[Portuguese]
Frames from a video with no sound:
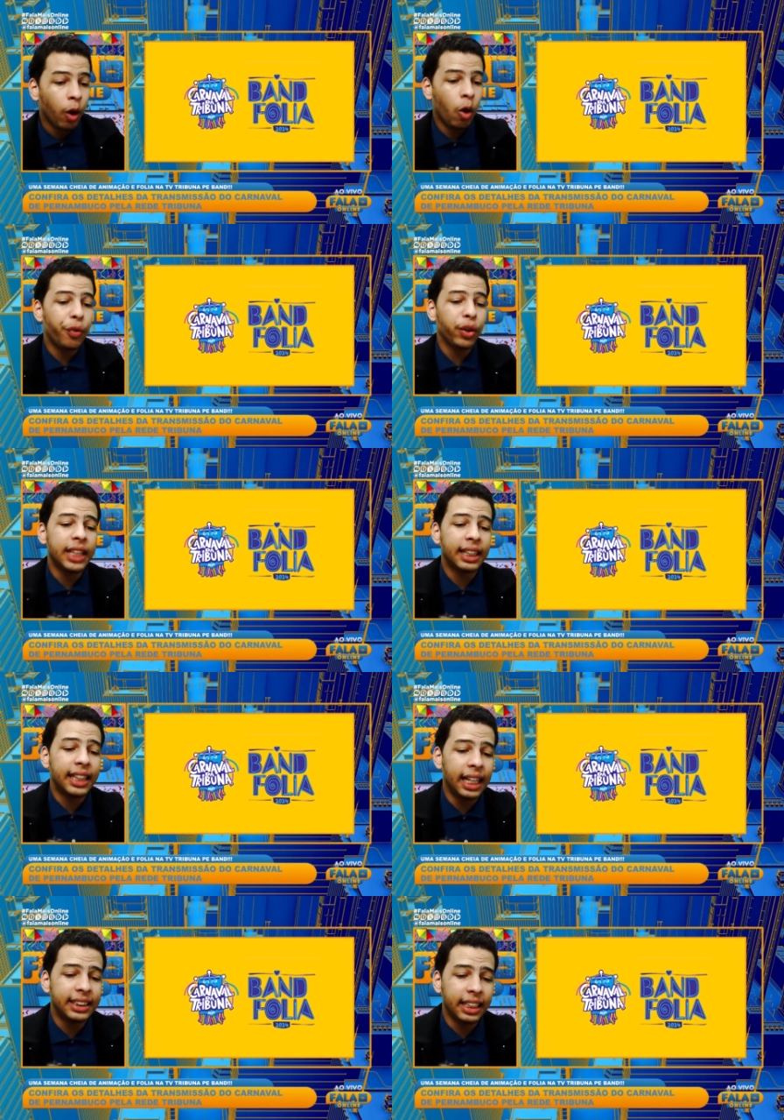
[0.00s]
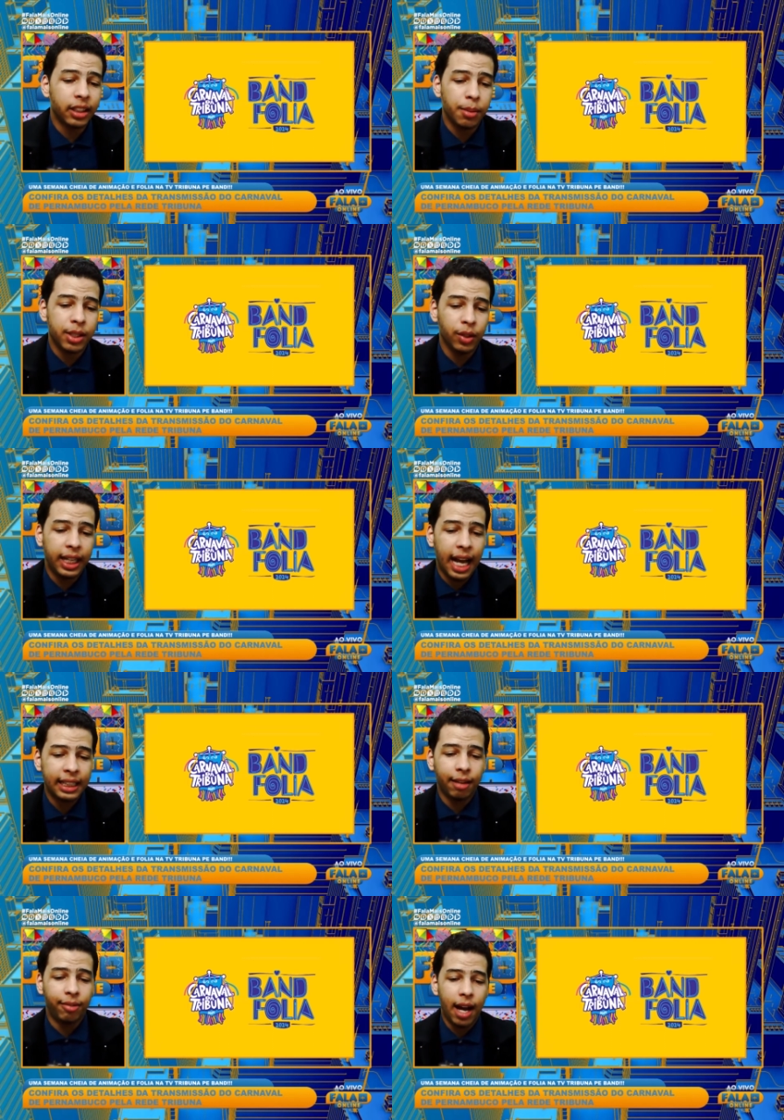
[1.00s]
Confira os detalhes da transmissão de
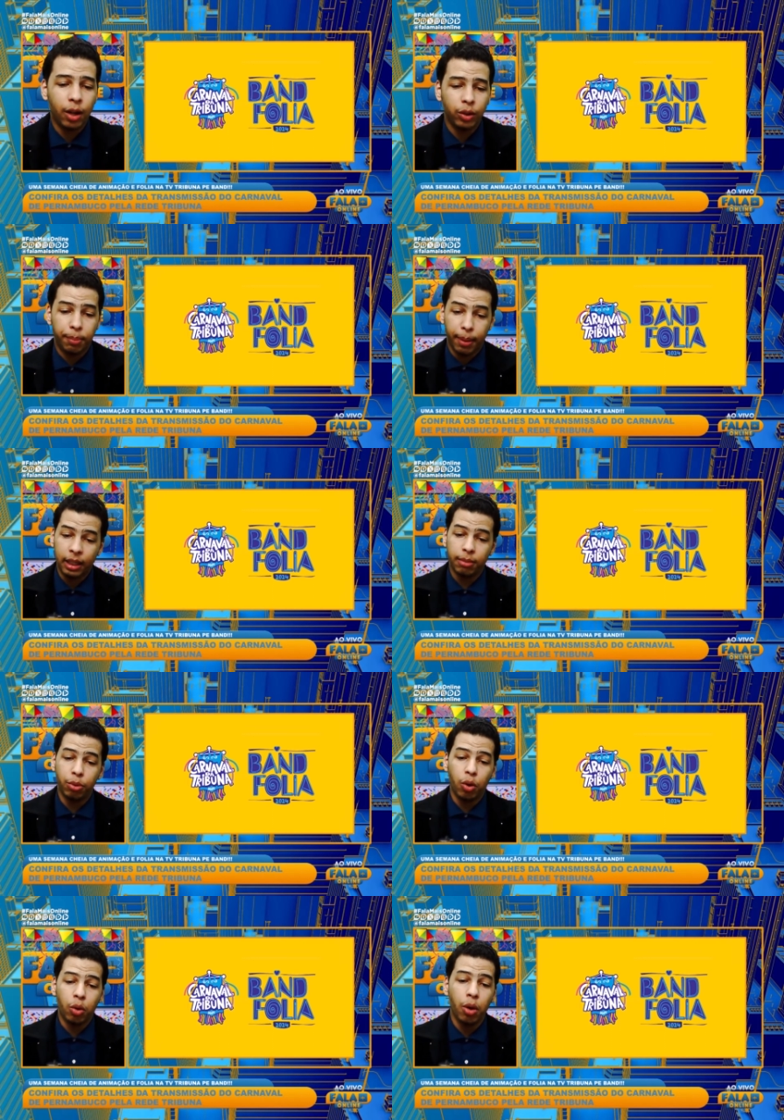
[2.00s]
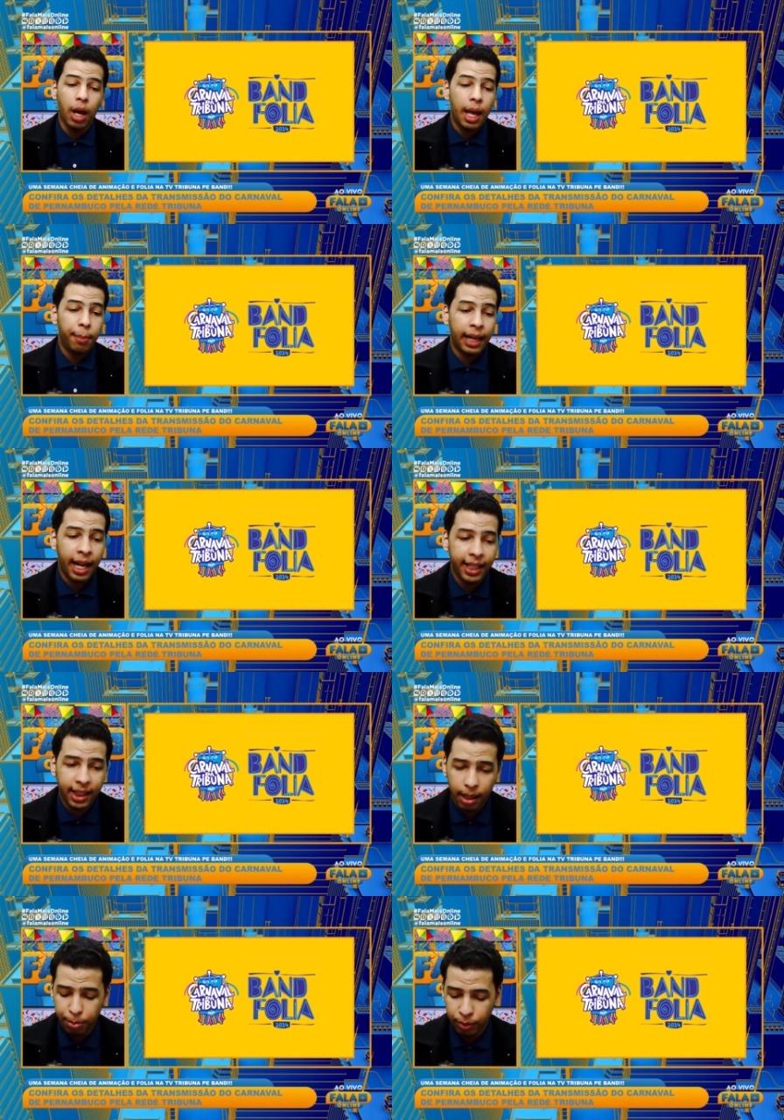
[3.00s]
Carnaval de Pernambuco pela Rede
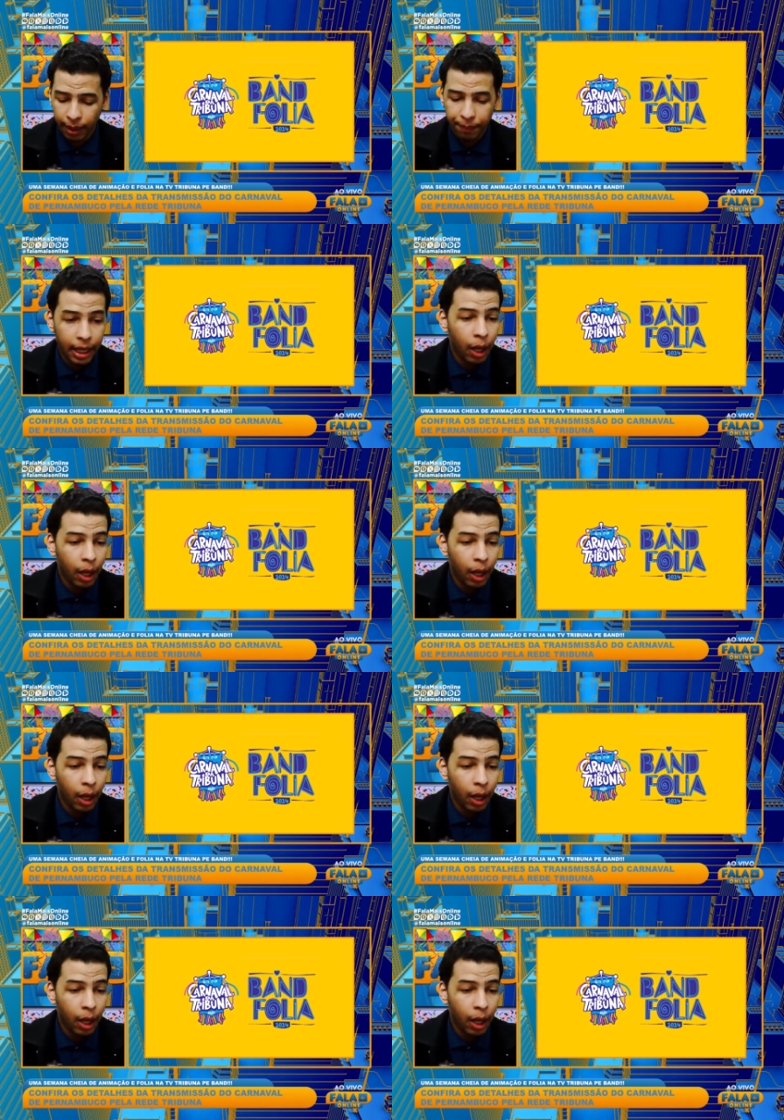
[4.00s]
Tribuna.